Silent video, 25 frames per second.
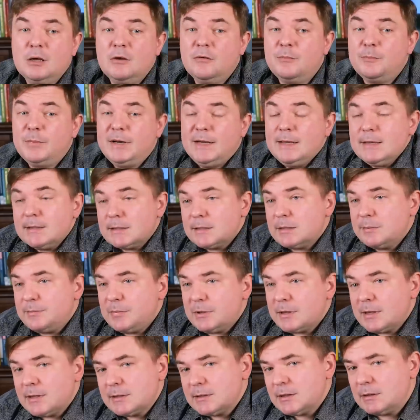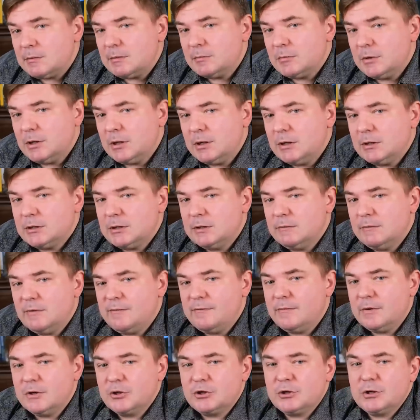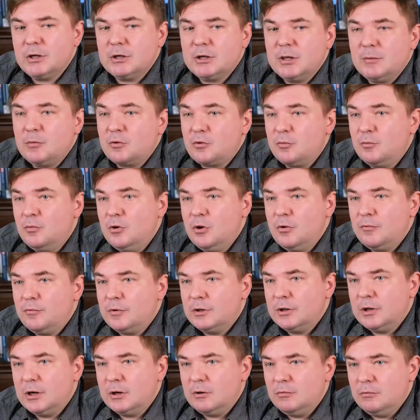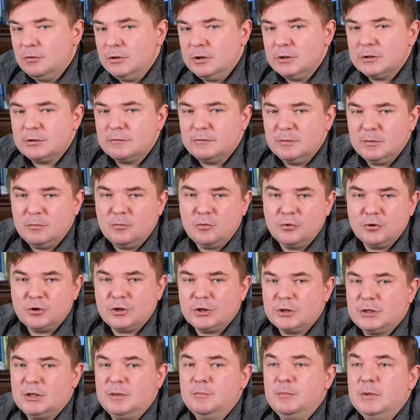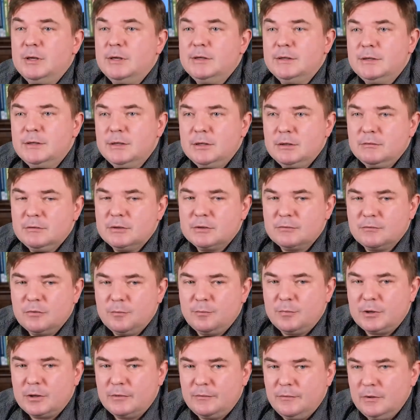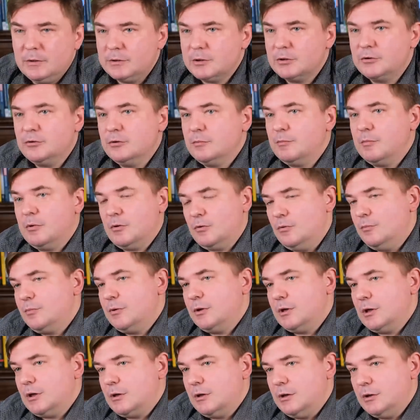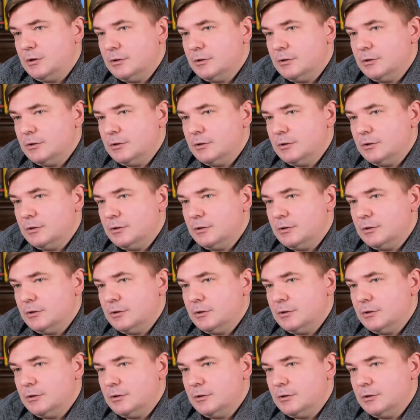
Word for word: И в принципе, на самом деле, если вам важна там рублевая доходность, вы можете стабилизировать свой портфель за счет покупки таких